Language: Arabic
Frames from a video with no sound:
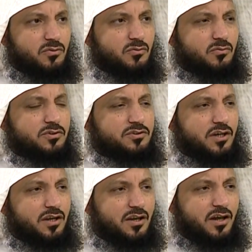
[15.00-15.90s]

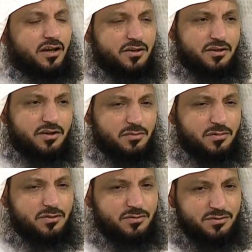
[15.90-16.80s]
وجعل الله هذه النار
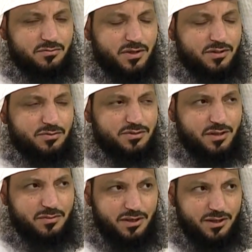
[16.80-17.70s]
بردا
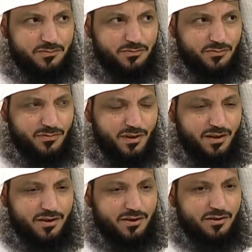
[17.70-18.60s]
وسلاما عليه
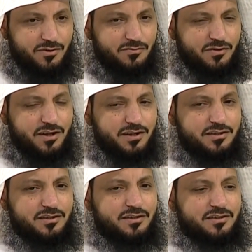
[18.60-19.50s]

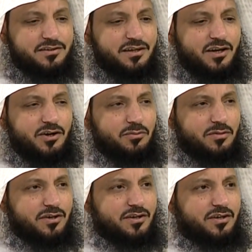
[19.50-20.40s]
فدعا
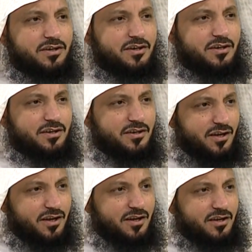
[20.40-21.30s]
عمر انه
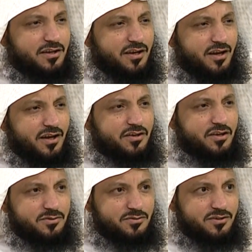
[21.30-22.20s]
يراه يرى هذا
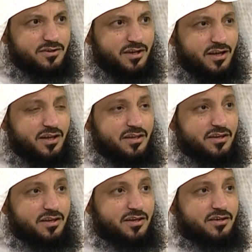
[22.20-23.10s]
الرجل
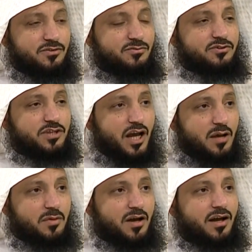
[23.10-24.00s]
الذي يقول
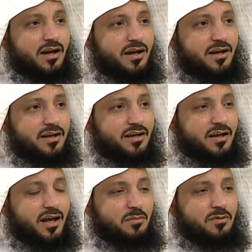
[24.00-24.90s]
شابه
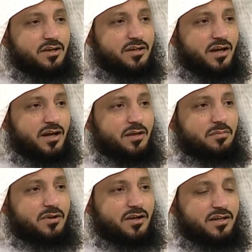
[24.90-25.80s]
ابينا
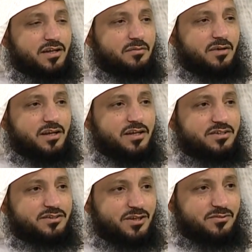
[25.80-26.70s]
ابراهيم عليه
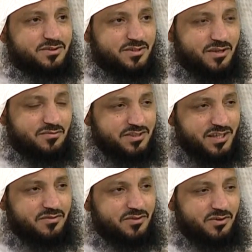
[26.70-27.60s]
الصلاه والسلام
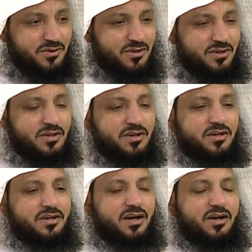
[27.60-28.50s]
فشافه
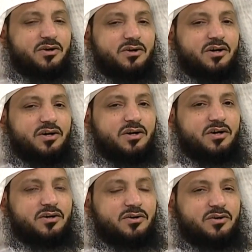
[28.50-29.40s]
راه
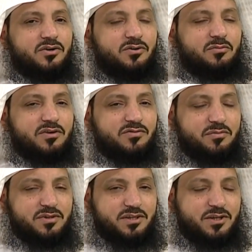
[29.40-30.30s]
عمر في
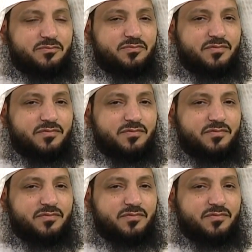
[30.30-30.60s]
المدينه